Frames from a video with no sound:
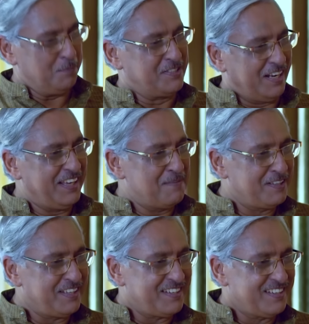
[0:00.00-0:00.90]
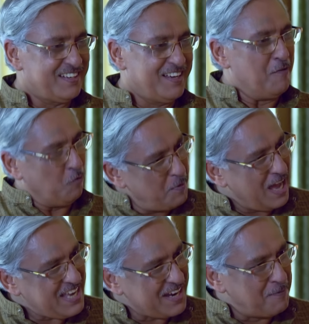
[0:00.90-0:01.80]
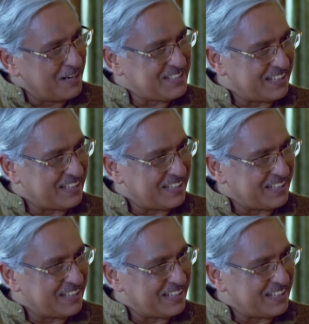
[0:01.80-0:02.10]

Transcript: তাতেই না হয়ে যাবে হয়ে যাবে আমাদের